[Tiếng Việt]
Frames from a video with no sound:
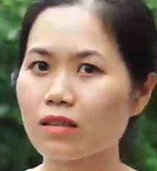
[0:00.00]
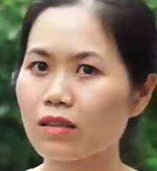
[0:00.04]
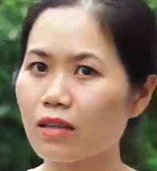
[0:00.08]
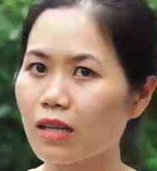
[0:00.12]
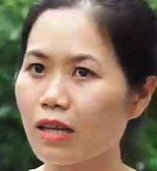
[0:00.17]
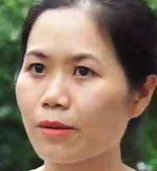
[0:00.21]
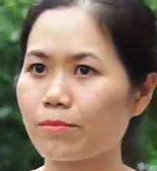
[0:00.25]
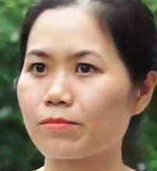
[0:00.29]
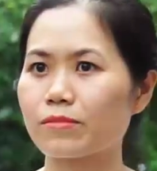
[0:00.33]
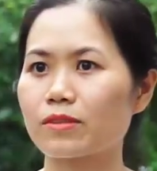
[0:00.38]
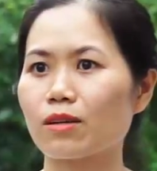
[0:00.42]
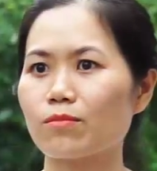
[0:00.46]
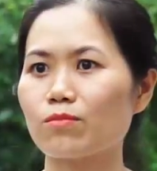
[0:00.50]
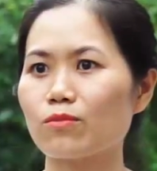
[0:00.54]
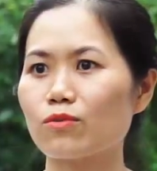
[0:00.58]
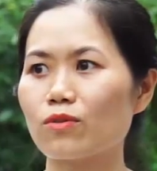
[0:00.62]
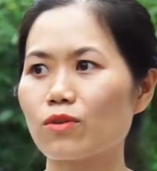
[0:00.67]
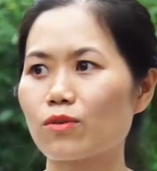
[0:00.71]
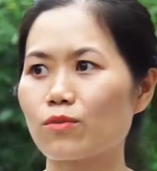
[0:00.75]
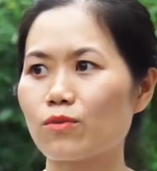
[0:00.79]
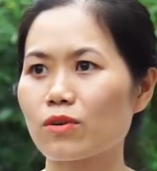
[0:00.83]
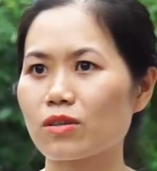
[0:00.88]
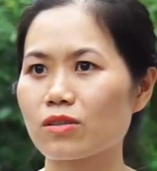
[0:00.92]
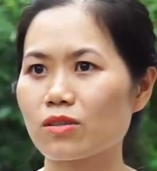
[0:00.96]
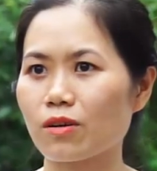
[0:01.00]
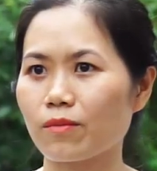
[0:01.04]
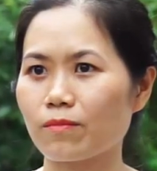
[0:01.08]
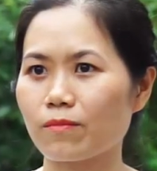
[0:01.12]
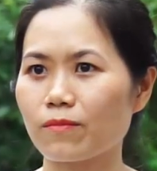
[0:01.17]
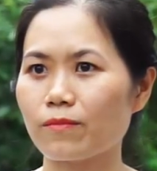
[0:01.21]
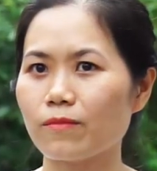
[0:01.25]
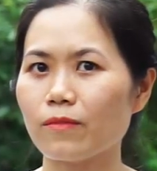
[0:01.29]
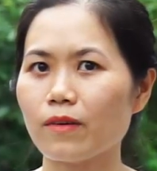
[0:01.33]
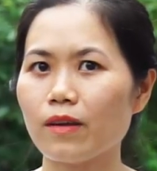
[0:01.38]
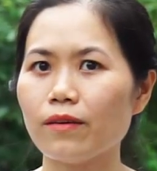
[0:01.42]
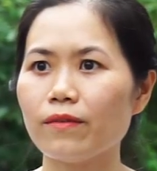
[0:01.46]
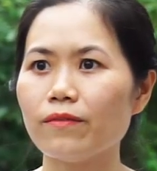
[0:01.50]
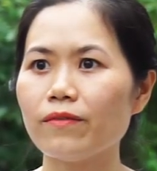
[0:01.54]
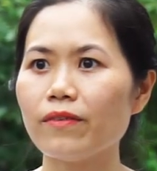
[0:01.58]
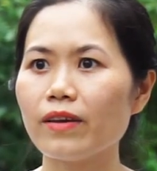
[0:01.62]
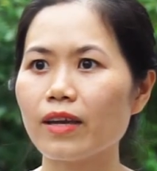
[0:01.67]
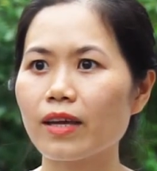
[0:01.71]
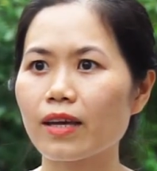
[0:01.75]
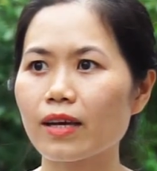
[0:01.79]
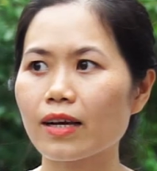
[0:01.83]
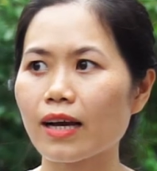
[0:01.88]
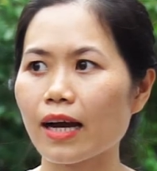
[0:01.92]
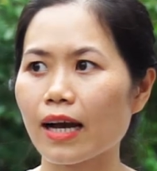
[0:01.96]
tự lập trong cuộc sống
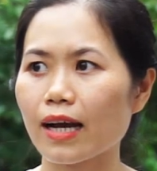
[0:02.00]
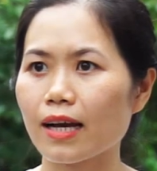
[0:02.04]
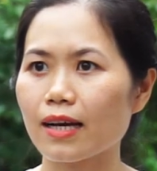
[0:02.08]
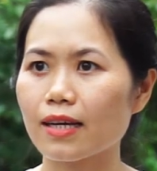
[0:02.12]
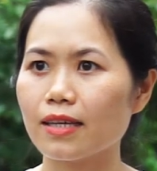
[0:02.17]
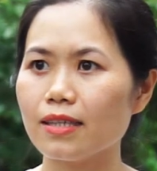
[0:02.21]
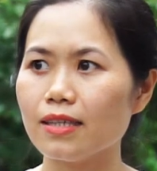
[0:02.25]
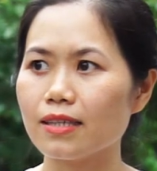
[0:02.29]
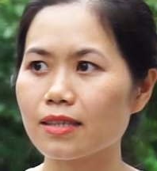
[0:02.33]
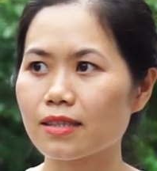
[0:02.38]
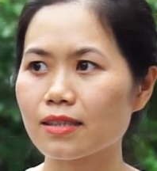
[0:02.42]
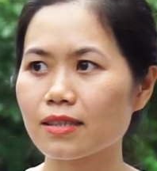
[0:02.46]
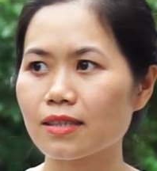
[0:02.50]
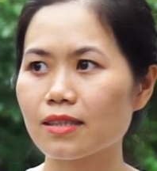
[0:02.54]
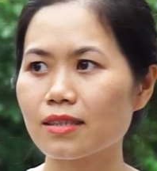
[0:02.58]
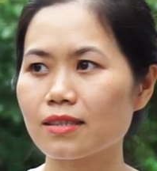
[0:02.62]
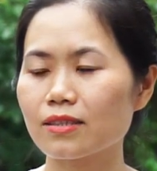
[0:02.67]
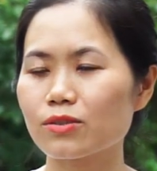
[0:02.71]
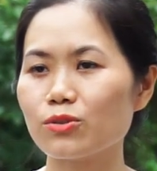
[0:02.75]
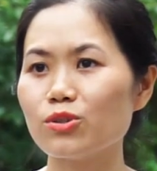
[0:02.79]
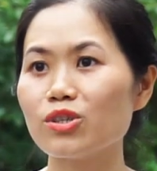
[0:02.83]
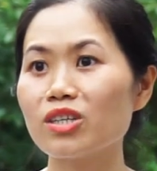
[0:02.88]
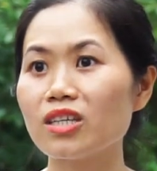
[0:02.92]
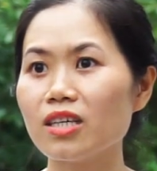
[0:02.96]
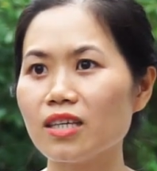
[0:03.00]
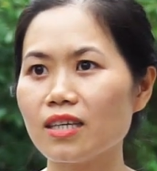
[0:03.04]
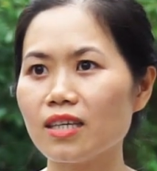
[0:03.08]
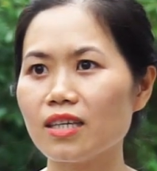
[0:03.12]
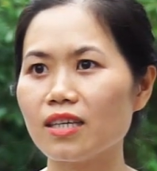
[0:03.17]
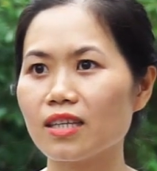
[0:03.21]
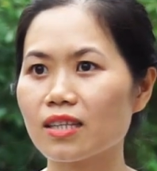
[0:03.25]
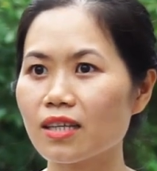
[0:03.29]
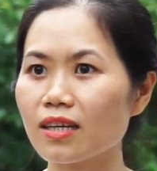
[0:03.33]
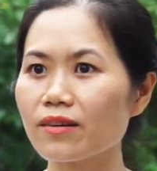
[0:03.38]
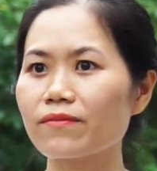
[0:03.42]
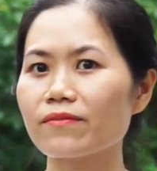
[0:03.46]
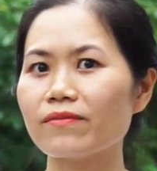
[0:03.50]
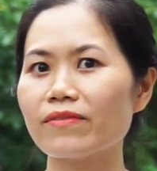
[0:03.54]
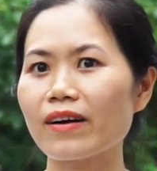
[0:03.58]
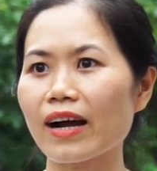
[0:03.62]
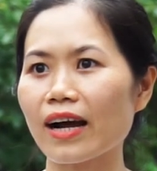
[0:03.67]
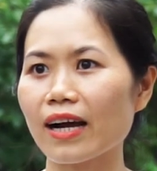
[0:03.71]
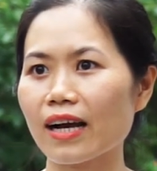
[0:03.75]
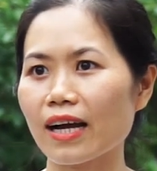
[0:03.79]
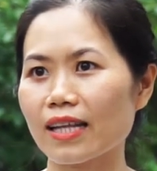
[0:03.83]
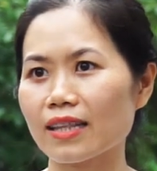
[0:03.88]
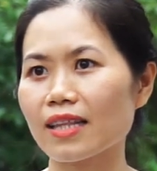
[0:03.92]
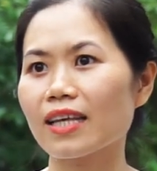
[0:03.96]
về cả ý, suy nghĩ ý thức
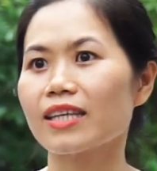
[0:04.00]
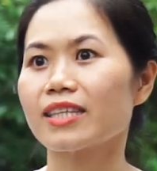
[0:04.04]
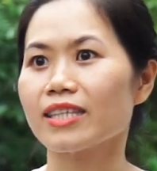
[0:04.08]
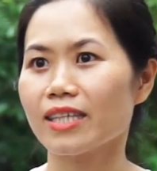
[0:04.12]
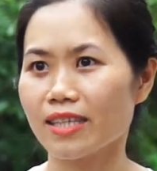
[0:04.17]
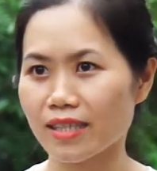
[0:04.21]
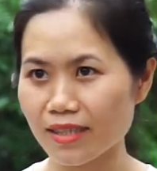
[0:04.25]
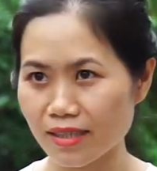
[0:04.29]
và cả tài chính